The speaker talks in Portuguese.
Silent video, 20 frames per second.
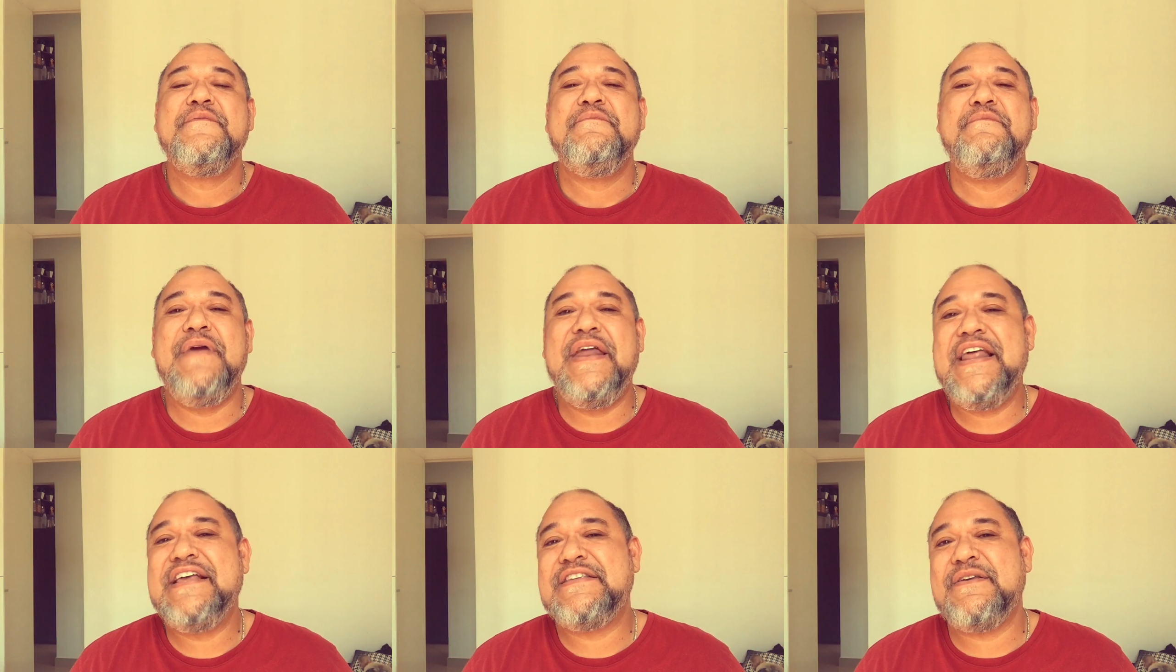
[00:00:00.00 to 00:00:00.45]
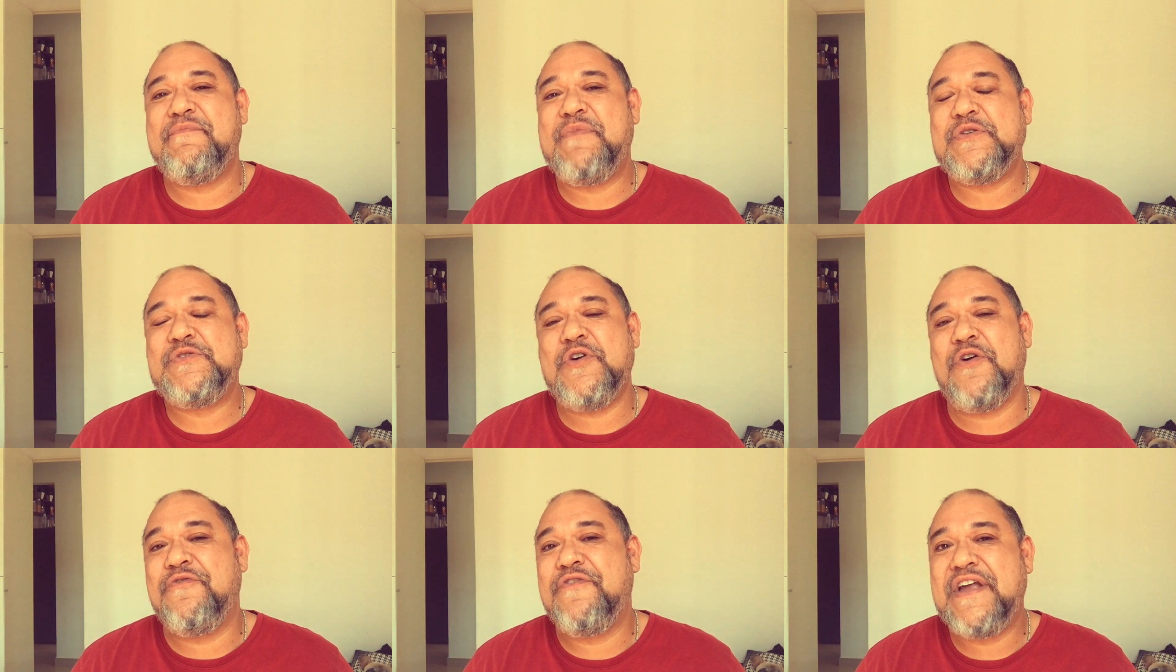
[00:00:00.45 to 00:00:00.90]
Beleza,
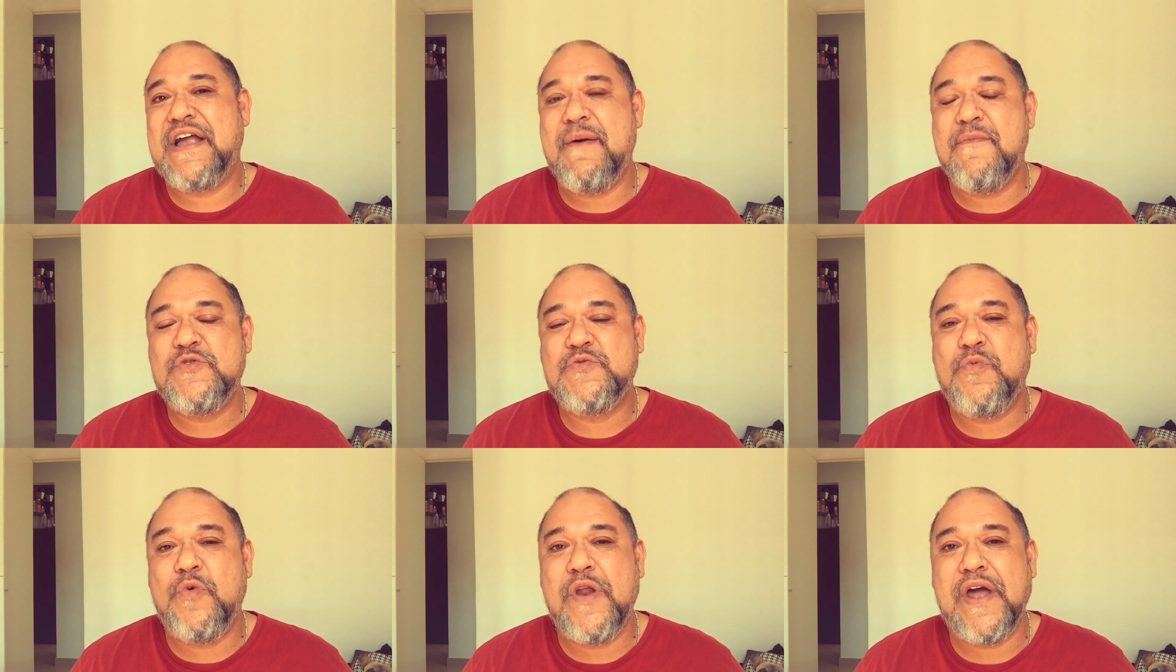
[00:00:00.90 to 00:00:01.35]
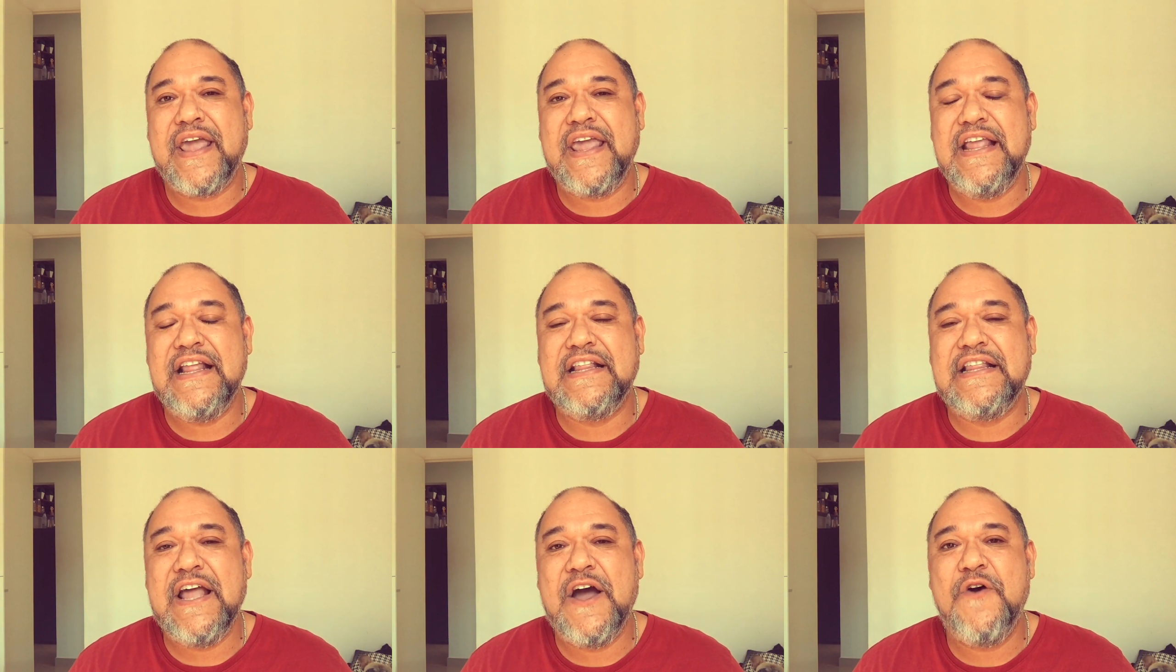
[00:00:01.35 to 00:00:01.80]
pessoal? Ficamos por aqui
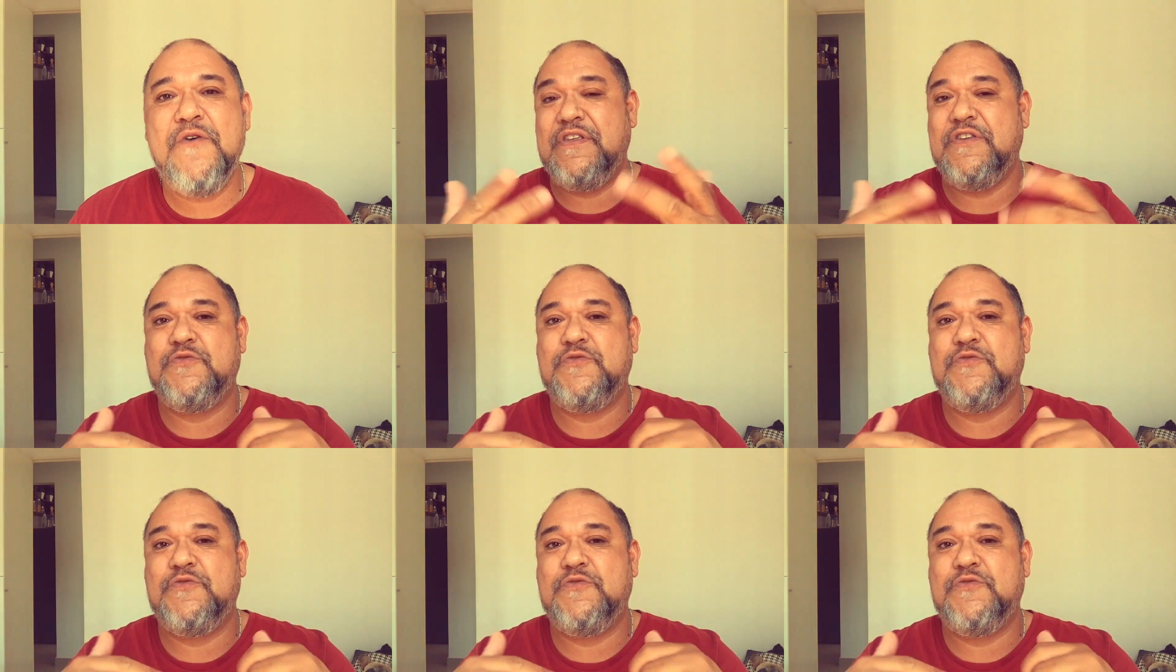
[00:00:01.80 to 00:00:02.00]
então.